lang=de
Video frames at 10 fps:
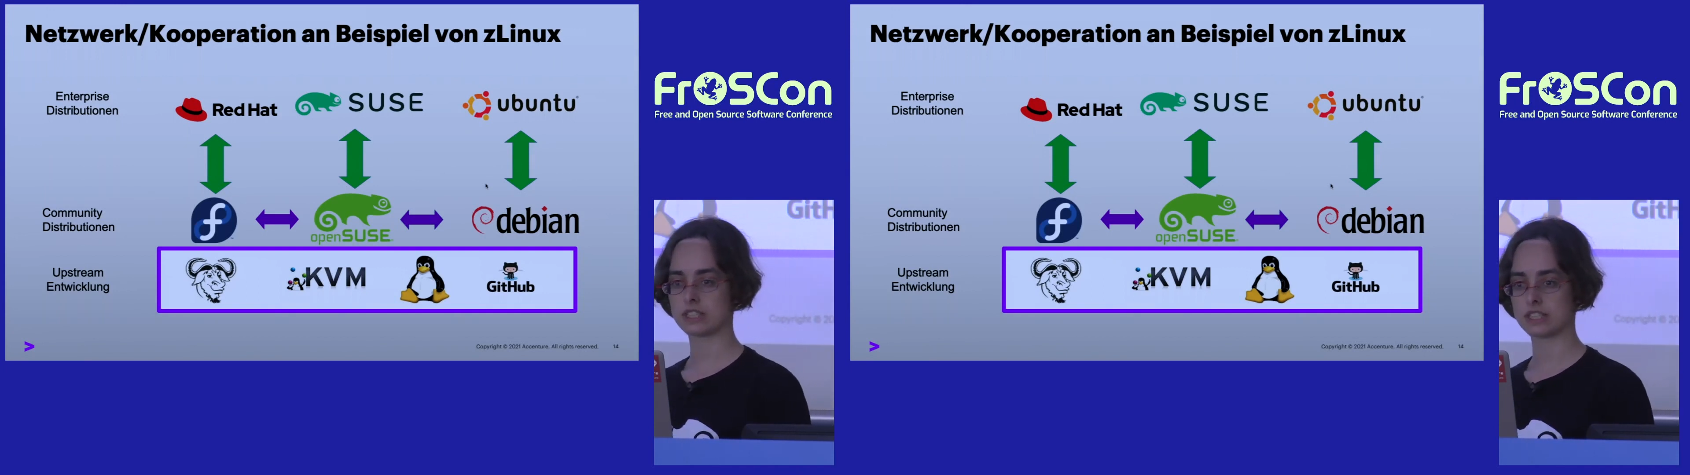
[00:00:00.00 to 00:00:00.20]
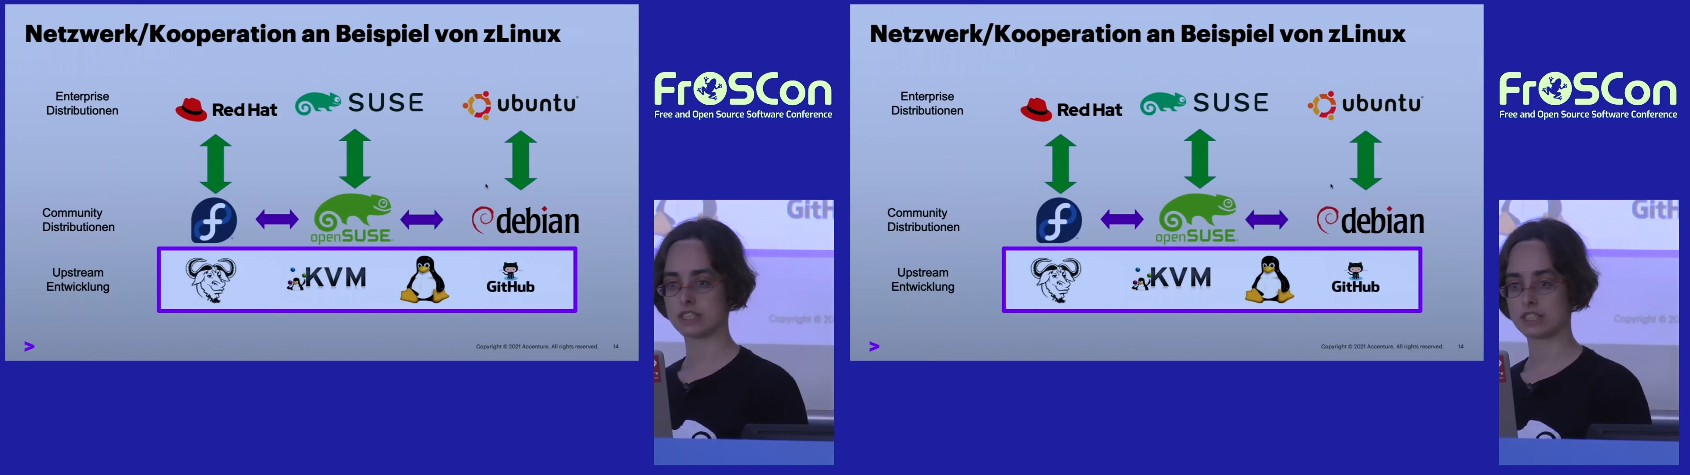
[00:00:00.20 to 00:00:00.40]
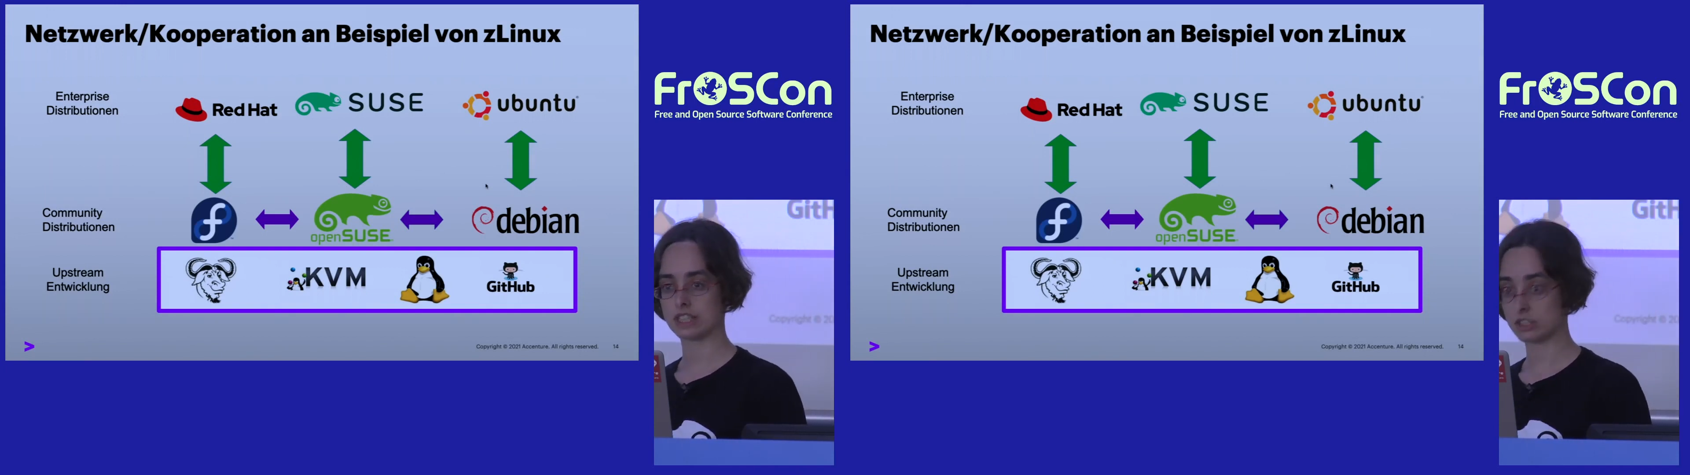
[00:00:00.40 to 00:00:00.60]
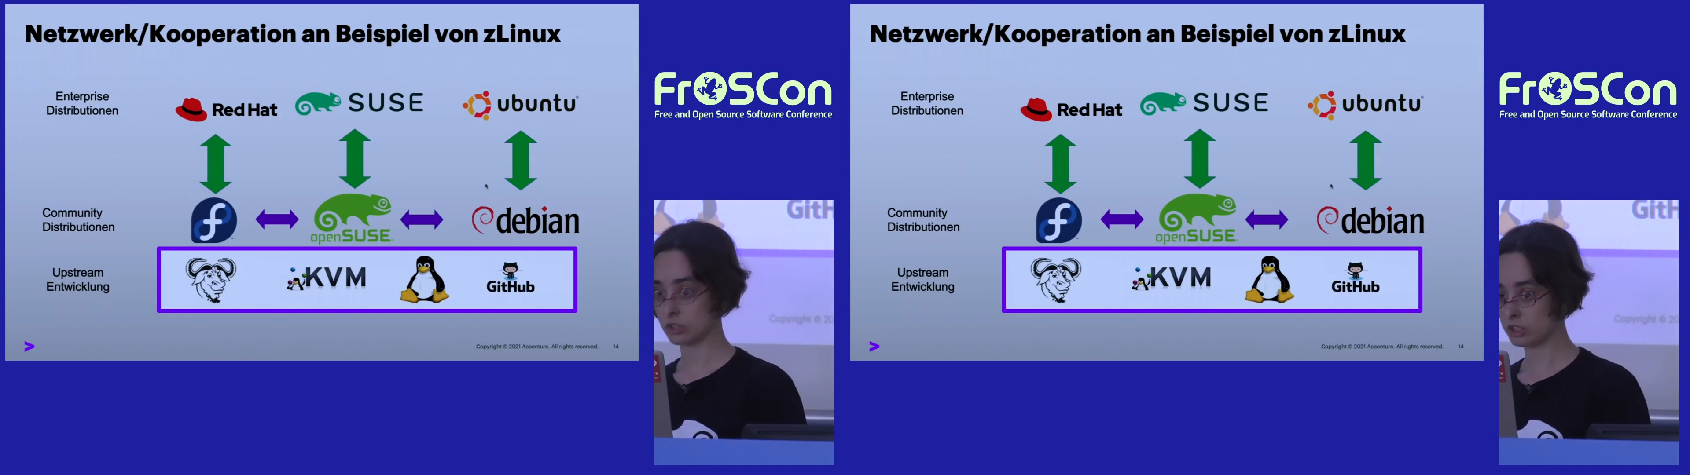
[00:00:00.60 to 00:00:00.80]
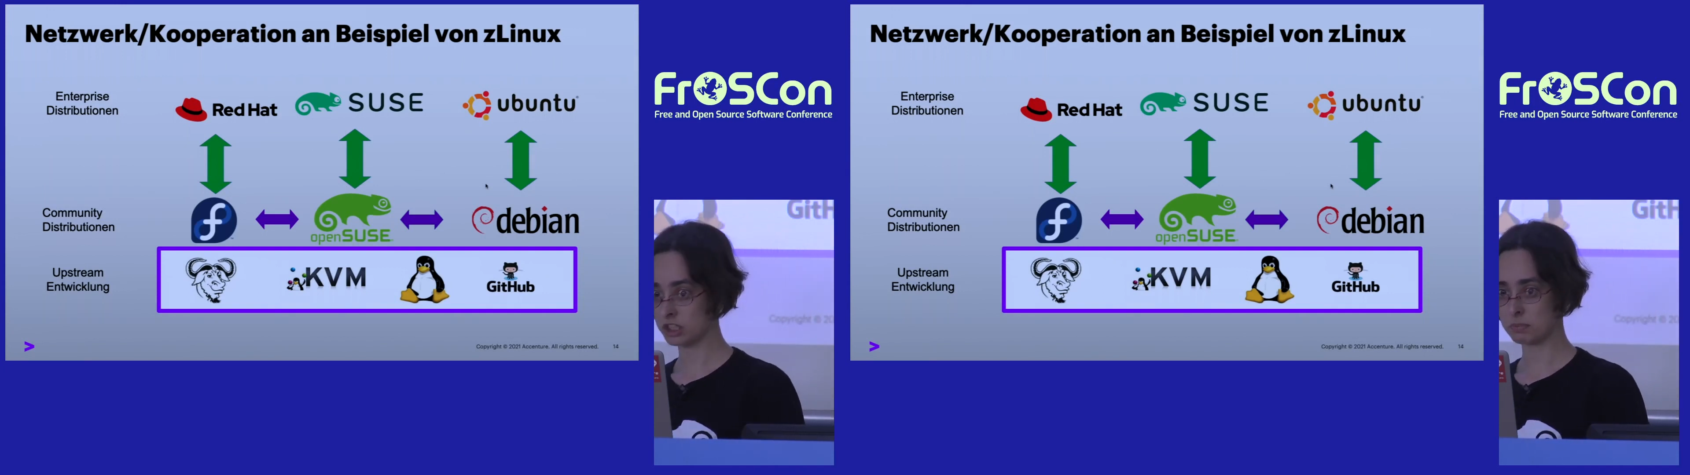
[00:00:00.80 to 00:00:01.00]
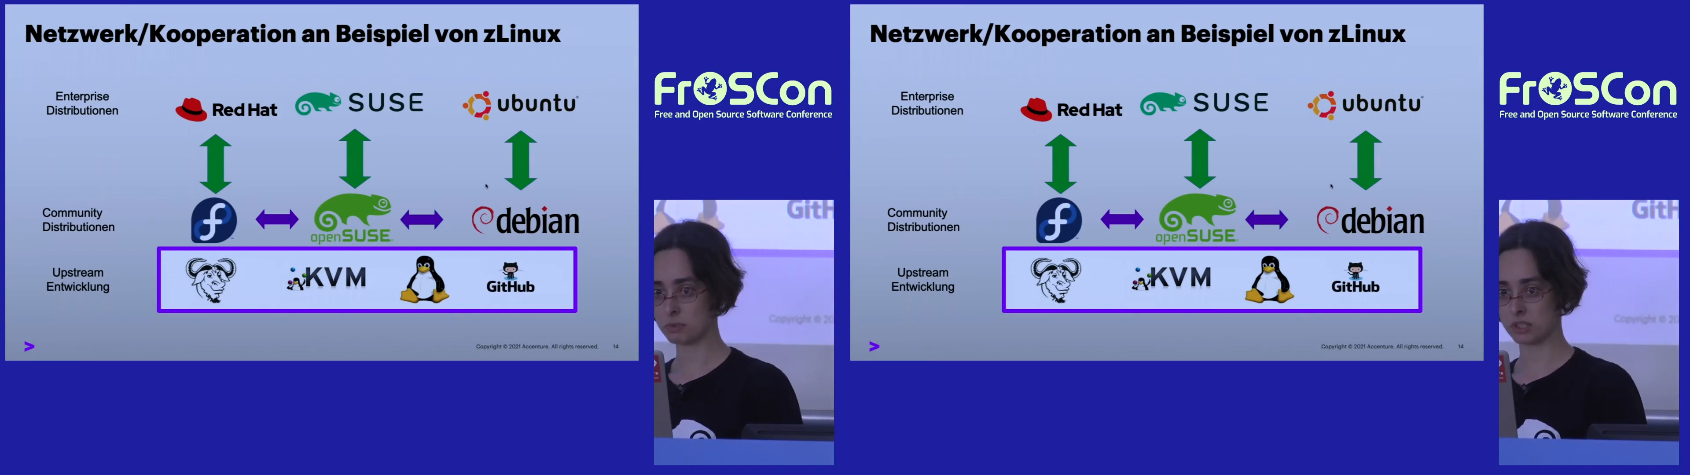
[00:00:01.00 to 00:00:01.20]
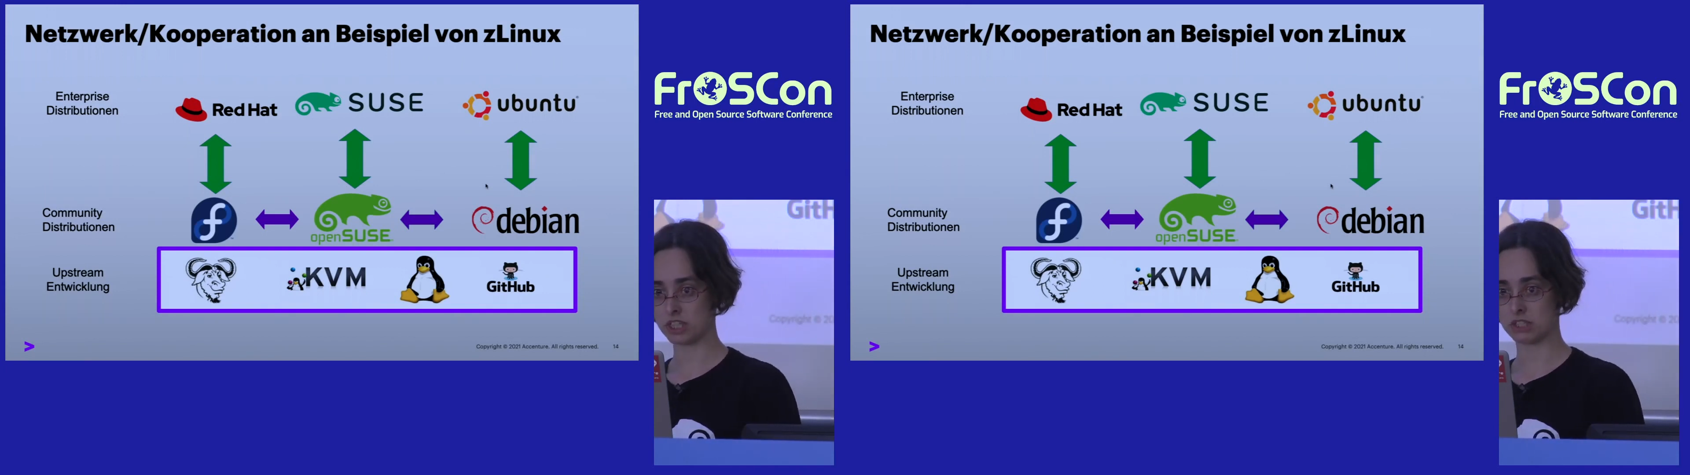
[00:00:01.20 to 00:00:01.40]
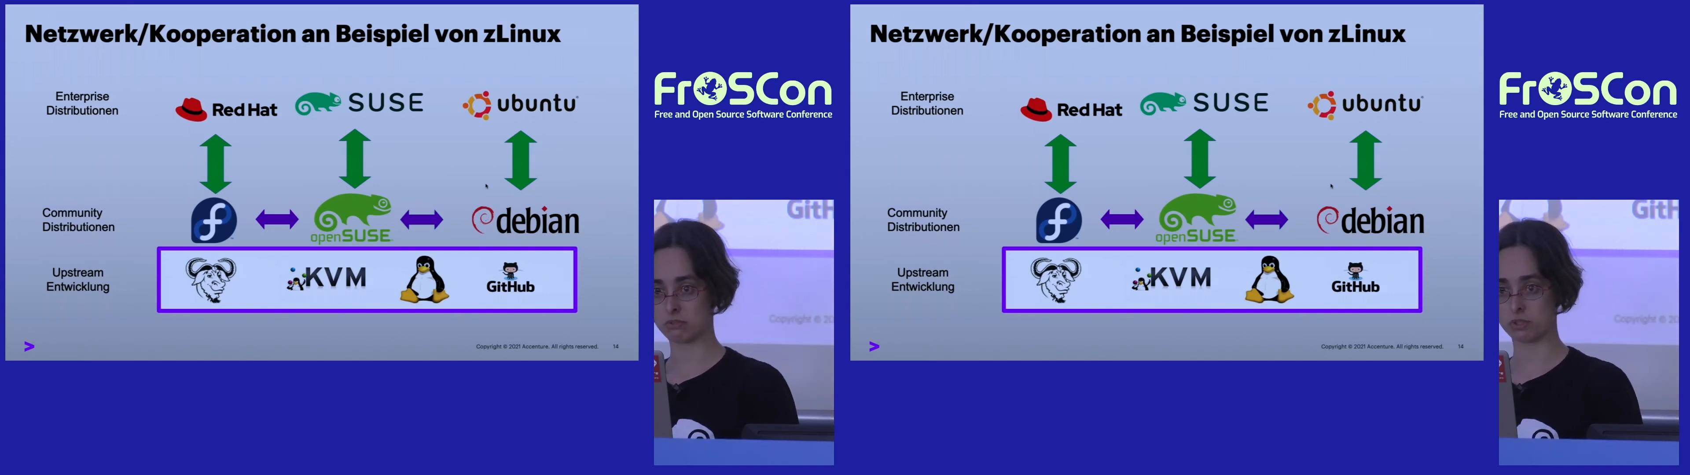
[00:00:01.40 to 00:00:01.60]
ist das
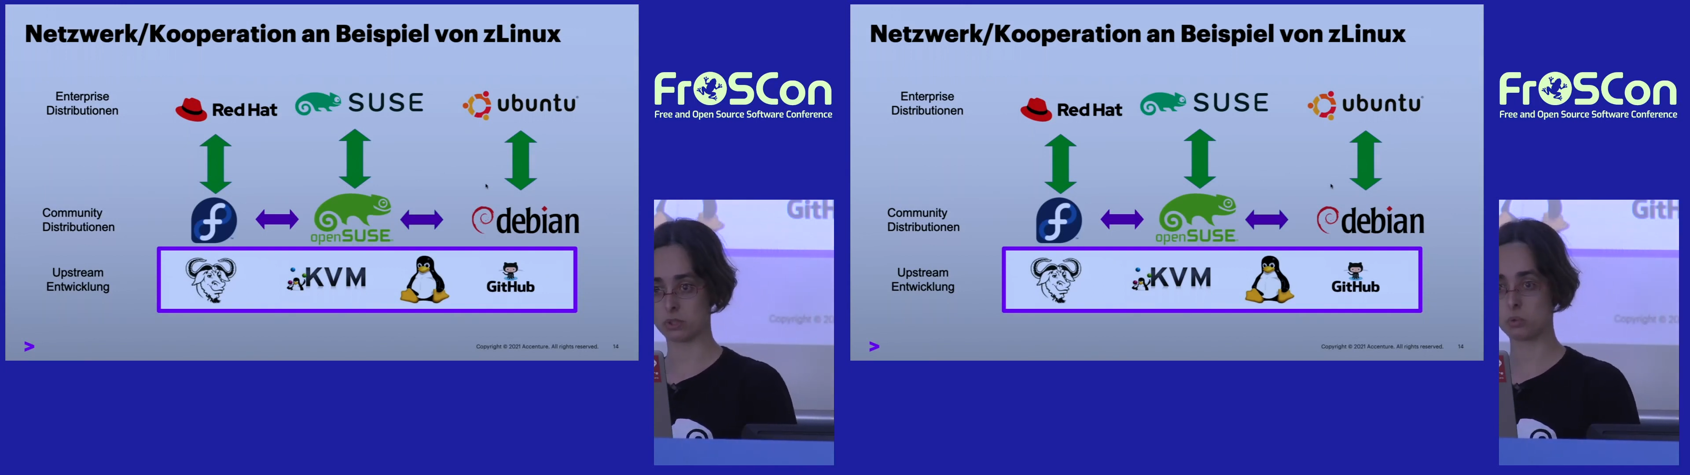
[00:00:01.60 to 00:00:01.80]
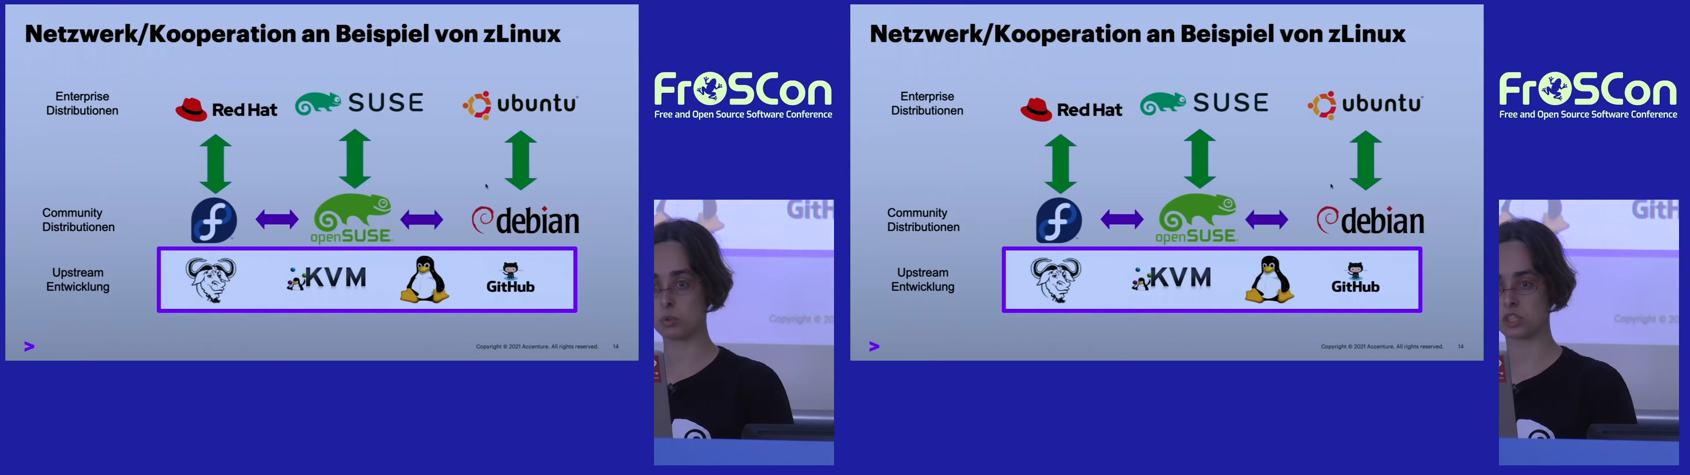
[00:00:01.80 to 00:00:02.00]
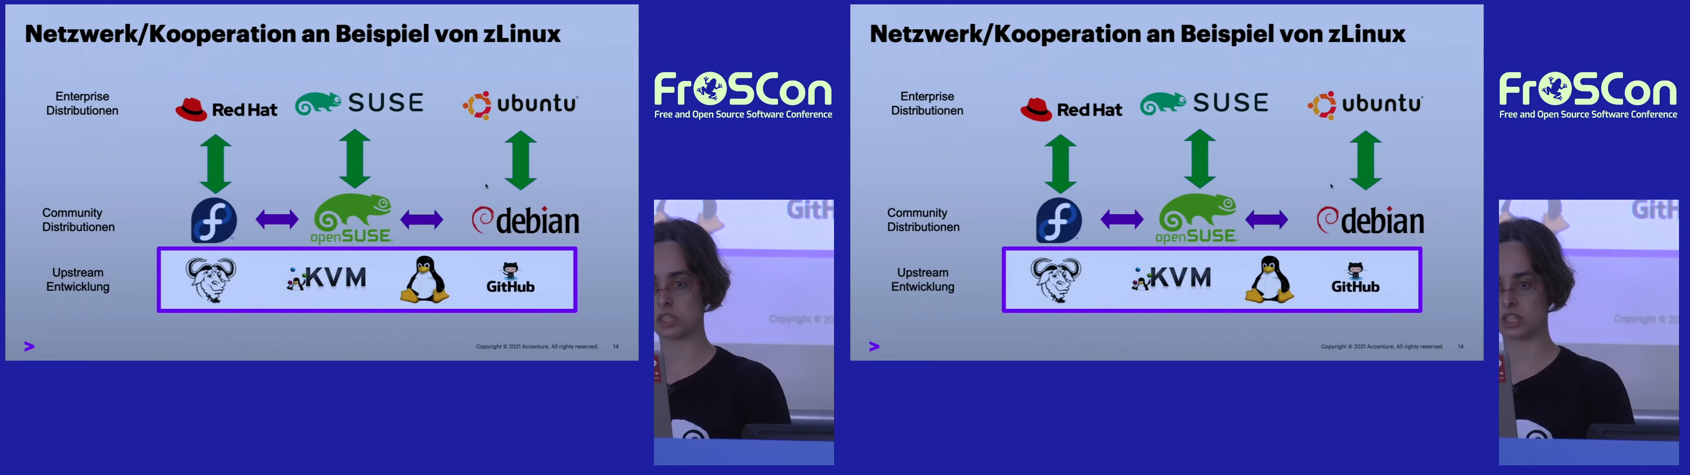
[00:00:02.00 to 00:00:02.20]
Tochterprojekt von SUSE.